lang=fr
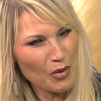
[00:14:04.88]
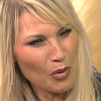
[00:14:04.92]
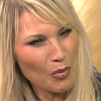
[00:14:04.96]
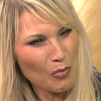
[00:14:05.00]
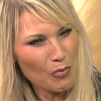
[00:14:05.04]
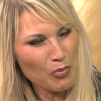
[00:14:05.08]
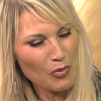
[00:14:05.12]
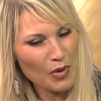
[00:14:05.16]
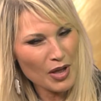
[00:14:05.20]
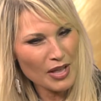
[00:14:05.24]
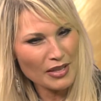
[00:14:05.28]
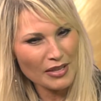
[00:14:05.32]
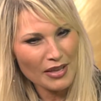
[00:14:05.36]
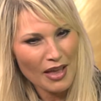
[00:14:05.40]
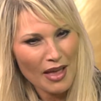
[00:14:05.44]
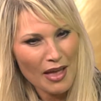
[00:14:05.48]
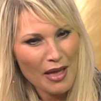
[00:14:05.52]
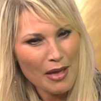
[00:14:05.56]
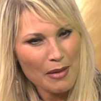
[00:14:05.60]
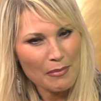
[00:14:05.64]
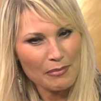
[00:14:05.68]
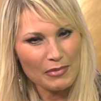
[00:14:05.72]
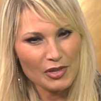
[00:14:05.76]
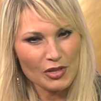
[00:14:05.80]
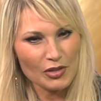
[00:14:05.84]
en boîte
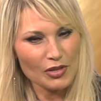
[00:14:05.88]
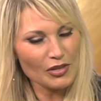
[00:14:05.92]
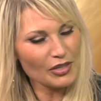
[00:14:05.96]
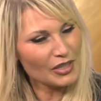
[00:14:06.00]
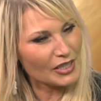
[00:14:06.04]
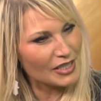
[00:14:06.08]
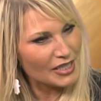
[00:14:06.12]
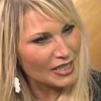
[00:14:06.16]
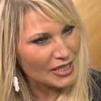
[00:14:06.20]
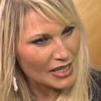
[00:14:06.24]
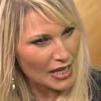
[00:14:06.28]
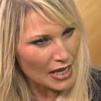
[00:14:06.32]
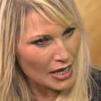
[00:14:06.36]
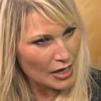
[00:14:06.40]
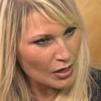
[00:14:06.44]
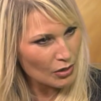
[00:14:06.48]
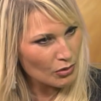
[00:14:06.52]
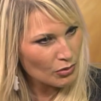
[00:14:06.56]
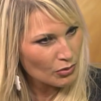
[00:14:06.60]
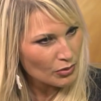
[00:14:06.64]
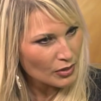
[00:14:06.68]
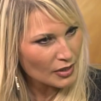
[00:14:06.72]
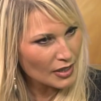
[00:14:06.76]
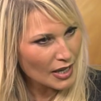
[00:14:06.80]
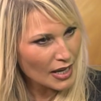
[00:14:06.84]
Mais je leur ai dit
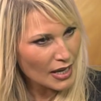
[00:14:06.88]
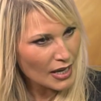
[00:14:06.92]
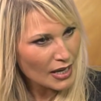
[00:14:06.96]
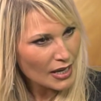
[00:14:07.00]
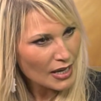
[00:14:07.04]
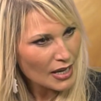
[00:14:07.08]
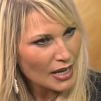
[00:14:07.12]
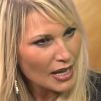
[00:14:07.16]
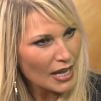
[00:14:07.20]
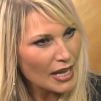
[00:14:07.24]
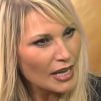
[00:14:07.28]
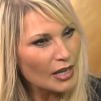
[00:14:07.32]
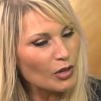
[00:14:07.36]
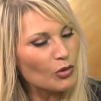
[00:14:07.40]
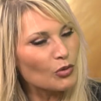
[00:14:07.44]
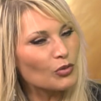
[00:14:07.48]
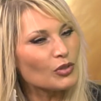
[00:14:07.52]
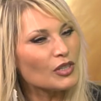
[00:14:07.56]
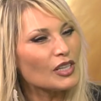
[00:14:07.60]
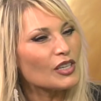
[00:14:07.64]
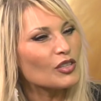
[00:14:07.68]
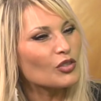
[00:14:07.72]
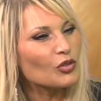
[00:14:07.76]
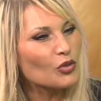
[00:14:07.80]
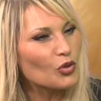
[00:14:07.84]
écoutez,
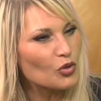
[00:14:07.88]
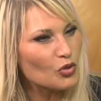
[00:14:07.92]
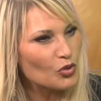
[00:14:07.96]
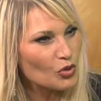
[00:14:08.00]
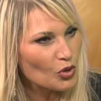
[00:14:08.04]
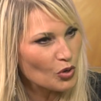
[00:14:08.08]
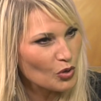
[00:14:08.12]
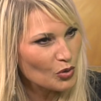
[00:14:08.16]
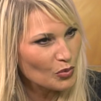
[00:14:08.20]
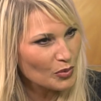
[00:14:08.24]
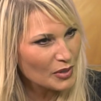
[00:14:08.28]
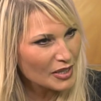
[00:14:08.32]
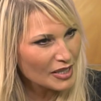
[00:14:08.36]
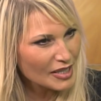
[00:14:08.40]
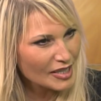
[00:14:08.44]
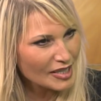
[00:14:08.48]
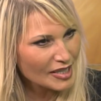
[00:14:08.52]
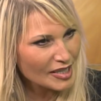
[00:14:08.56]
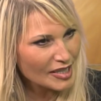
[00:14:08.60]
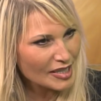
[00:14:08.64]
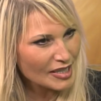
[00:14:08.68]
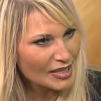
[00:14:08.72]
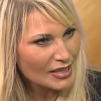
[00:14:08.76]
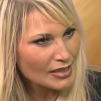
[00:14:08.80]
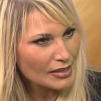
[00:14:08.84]
écoutez ce que je lui dis.
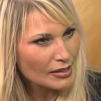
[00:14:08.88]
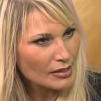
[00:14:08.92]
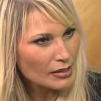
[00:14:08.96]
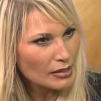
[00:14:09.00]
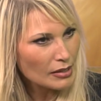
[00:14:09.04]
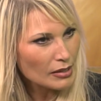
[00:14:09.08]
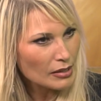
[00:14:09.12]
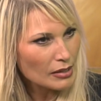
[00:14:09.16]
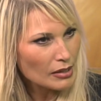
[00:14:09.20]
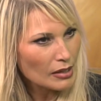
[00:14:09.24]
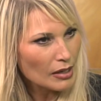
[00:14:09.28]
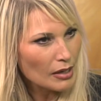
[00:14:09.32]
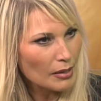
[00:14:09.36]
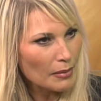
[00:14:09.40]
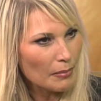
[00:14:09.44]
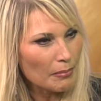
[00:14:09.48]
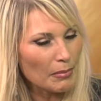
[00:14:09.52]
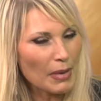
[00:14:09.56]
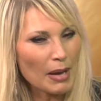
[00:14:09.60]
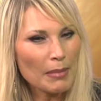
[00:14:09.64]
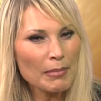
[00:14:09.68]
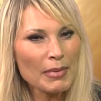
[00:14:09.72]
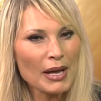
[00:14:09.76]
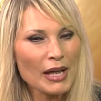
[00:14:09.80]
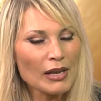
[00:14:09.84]
Maman,
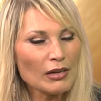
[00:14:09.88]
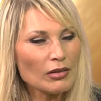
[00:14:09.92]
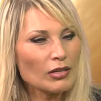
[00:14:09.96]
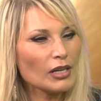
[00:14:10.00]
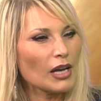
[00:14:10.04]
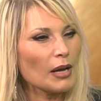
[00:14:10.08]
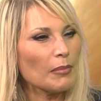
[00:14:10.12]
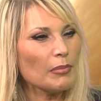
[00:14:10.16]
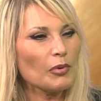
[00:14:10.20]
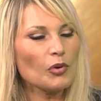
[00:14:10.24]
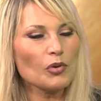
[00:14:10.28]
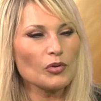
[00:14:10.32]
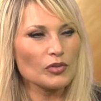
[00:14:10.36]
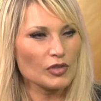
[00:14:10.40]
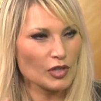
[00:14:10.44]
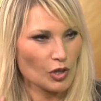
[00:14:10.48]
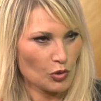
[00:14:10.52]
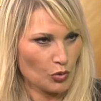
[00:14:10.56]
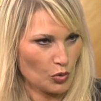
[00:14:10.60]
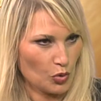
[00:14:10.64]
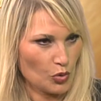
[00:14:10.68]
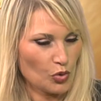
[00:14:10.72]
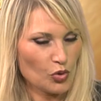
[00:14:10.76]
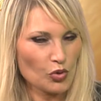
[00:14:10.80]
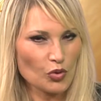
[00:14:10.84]
Mama Loca, bon,
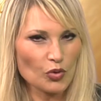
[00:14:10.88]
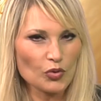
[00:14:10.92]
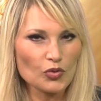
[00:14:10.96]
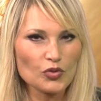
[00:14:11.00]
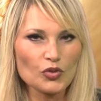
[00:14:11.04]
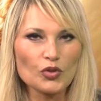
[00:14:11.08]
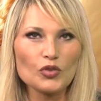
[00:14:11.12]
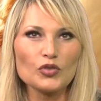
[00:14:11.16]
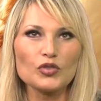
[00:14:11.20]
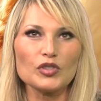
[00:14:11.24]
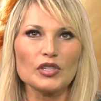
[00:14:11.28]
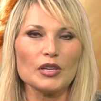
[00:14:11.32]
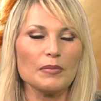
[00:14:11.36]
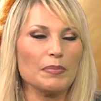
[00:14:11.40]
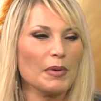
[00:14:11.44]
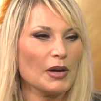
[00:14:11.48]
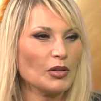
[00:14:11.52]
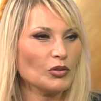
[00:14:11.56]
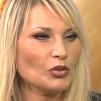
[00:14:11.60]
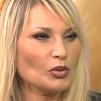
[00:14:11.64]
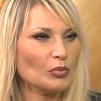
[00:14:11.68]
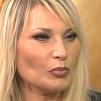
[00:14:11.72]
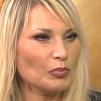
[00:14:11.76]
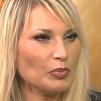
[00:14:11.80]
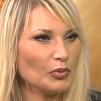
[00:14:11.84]
c'est une chanson, ce n'est pas
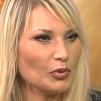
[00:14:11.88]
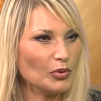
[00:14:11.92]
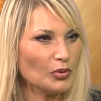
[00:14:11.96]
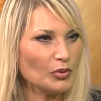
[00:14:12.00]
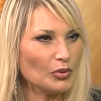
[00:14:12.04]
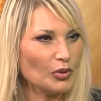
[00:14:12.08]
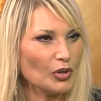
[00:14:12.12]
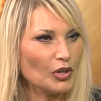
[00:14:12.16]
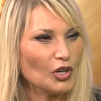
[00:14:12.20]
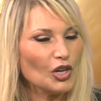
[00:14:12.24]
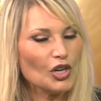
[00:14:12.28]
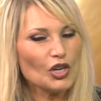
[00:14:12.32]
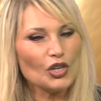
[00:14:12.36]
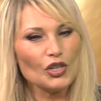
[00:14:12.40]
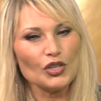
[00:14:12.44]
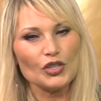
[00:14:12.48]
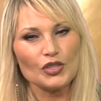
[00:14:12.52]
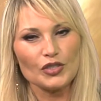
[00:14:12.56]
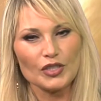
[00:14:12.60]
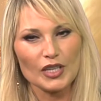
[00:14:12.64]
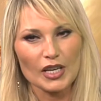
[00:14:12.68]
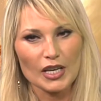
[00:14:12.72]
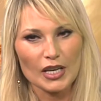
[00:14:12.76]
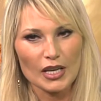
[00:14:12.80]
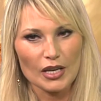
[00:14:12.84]
non plus.
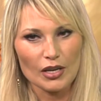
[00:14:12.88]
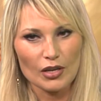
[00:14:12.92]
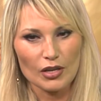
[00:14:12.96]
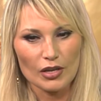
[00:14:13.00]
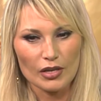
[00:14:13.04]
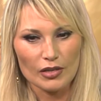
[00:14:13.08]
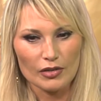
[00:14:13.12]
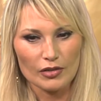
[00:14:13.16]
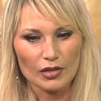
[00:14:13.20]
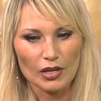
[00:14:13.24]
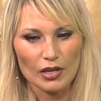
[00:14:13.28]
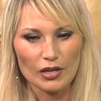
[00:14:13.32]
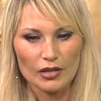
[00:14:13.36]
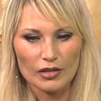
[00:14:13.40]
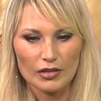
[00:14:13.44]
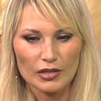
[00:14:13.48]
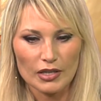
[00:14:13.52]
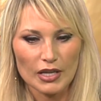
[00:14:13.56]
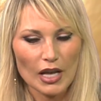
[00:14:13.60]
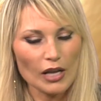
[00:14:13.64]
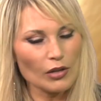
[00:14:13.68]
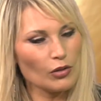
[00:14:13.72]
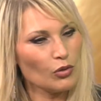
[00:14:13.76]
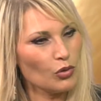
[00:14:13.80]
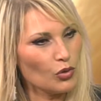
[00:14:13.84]
c'est, Il
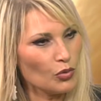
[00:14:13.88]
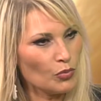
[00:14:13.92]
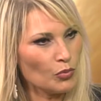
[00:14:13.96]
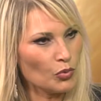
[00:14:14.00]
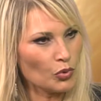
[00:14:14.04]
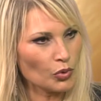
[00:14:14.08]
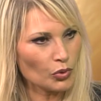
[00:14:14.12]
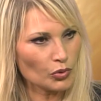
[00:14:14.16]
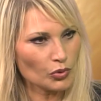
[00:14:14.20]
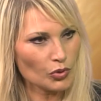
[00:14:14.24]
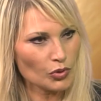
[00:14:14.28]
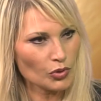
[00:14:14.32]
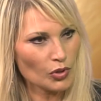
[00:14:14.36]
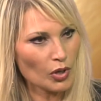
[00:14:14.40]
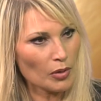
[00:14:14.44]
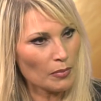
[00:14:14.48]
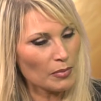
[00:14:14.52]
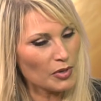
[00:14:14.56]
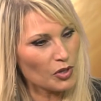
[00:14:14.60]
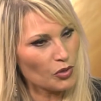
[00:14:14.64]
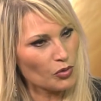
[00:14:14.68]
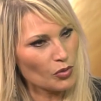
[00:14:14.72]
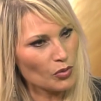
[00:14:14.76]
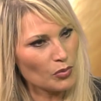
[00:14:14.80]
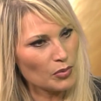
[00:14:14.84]
y a de l'humour dedans,
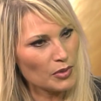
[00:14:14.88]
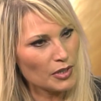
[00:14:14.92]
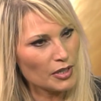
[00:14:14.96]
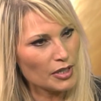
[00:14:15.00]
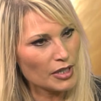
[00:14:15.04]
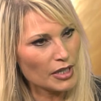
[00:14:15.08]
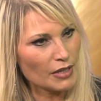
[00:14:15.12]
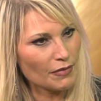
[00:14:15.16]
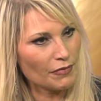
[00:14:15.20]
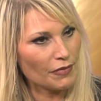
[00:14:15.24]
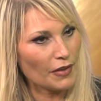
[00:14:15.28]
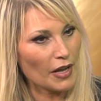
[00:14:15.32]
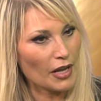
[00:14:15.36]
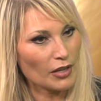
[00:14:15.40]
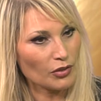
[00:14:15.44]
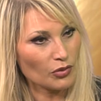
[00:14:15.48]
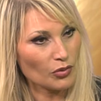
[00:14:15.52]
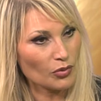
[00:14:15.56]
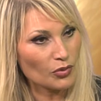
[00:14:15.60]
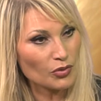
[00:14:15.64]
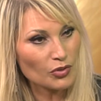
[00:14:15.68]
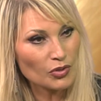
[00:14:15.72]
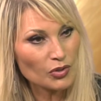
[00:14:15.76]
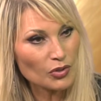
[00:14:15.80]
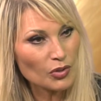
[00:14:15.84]
mais je lui dis mm. fais
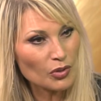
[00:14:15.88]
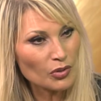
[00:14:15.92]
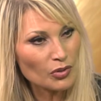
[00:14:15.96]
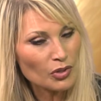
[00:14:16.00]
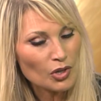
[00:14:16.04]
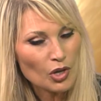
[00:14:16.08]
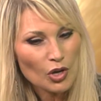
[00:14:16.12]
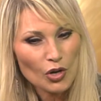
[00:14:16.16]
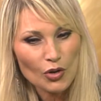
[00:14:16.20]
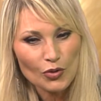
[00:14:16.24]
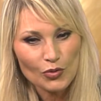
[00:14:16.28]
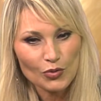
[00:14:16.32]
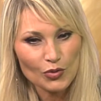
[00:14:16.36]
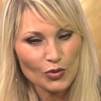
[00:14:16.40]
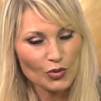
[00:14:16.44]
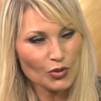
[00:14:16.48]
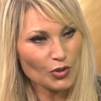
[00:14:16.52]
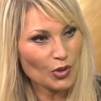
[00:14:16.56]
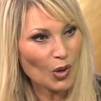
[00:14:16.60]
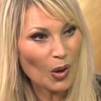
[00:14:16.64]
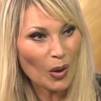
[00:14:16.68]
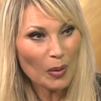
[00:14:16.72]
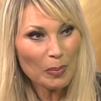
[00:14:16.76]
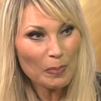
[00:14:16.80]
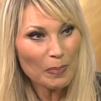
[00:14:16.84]
attention, tu
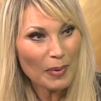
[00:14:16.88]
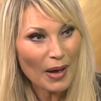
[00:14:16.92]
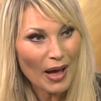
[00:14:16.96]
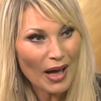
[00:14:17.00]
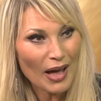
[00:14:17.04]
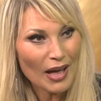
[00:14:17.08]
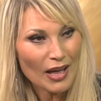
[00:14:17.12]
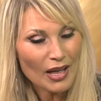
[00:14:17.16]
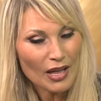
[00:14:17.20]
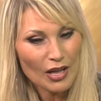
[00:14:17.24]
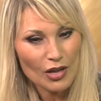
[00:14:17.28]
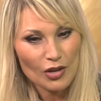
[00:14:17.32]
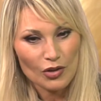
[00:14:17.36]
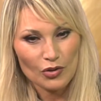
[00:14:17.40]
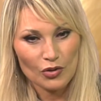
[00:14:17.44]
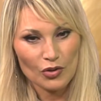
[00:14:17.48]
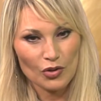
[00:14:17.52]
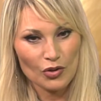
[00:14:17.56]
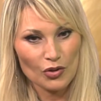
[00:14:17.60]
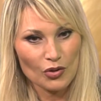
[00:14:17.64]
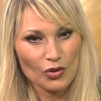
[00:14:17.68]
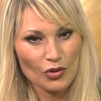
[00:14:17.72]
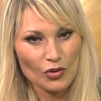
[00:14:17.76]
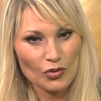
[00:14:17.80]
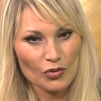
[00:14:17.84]
sors pas,
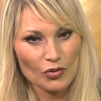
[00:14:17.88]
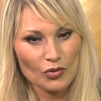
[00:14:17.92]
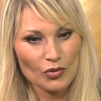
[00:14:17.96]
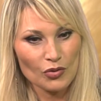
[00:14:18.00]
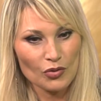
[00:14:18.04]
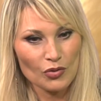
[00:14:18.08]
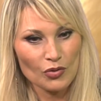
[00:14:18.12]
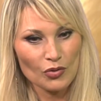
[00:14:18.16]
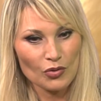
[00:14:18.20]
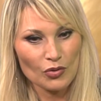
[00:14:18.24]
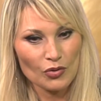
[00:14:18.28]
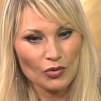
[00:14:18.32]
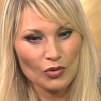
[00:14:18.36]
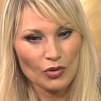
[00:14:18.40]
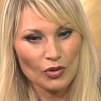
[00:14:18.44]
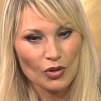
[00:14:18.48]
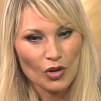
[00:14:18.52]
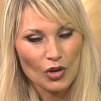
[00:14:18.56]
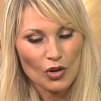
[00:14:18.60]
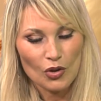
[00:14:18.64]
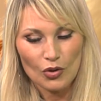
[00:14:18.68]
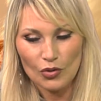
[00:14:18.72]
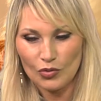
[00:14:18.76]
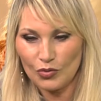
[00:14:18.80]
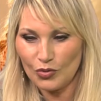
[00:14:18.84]
euh, ne,
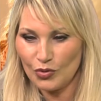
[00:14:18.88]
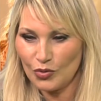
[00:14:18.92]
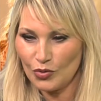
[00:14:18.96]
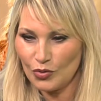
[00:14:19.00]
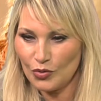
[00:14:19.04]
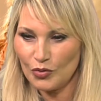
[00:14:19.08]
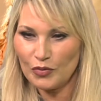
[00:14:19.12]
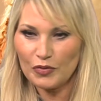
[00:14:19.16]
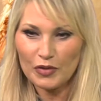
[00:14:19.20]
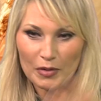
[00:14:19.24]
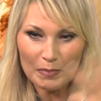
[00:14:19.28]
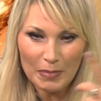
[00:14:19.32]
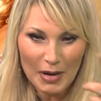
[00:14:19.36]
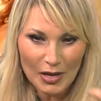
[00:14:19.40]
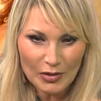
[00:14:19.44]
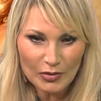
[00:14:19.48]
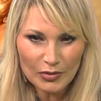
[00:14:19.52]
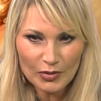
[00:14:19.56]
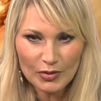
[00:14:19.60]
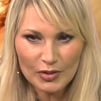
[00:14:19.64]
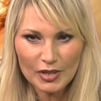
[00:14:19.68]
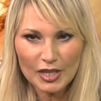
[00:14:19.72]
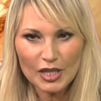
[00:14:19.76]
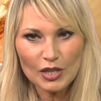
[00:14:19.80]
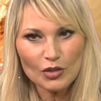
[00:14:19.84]
ne, ne, fais pas
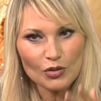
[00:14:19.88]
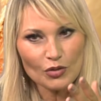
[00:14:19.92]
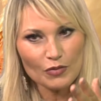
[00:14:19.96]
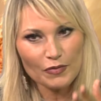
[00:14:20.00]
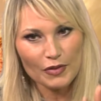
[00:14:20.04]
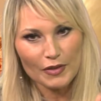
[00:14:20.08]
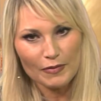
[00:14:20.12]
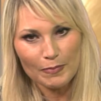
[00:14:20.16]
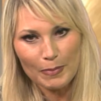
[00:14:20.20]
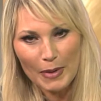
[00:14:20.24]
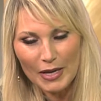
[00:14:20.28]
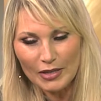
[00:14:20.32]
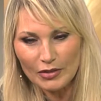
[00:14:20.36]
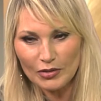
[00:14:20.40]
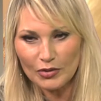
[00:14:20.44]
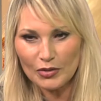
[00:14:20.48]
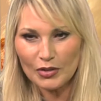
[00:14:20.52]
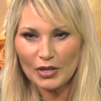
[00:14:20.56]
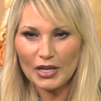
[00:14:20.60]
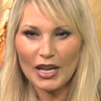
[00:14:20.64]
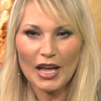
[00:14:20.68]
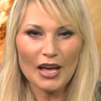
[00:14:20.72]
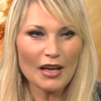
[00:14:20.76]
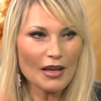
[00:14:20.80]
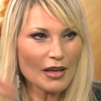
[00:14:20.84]
ceci, ne fais pas
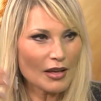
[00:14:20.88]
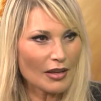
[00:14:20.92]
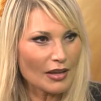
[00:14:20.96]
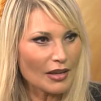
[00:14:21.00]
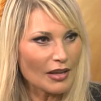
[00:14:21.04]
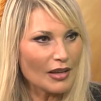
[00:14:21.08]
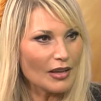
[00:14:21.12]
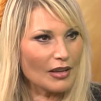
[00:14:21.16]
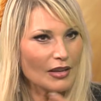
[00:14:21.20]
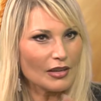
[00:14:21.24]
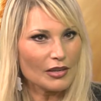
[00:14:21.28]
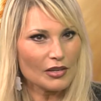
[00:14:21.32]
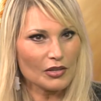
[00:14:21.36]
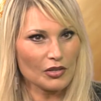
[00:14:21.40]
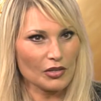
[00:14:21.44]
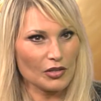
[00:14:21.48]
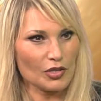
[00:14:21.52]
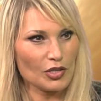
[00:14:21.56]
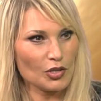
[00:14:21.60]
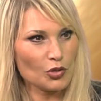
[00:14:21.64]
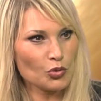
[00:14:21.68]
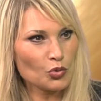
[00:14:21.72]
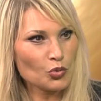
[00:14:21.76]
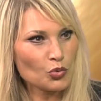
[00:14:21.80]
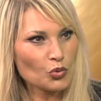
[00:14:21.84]
cela.
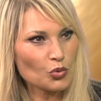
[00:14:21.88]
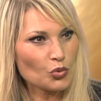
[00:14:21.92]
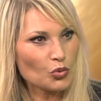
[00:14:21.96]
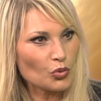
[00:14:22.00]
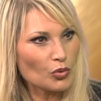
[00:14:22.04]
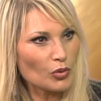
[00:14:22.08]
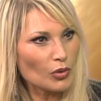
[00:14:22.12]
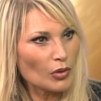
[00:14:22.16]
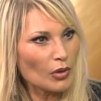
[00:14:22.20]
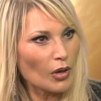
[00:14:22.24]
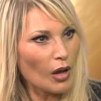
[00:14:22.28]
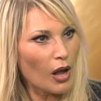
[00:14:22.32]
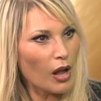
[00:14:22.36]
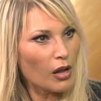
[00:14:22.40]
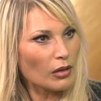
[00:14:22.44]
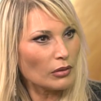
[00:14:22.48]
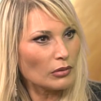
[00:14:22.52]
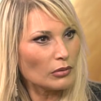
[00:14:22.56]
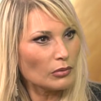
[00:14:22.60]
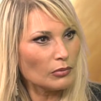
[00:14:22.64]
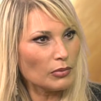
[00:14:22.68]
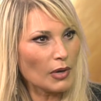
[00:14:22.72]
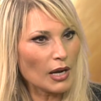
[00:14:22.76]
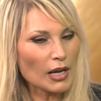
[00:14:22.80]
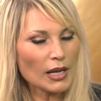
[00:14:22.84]
Sors sainement.
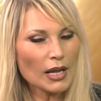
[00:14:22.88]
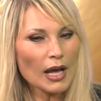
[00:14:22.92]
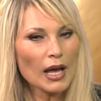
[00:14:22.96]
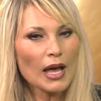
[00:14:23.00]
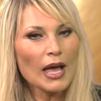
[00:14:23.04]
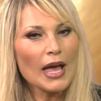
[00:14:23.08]
Voilà.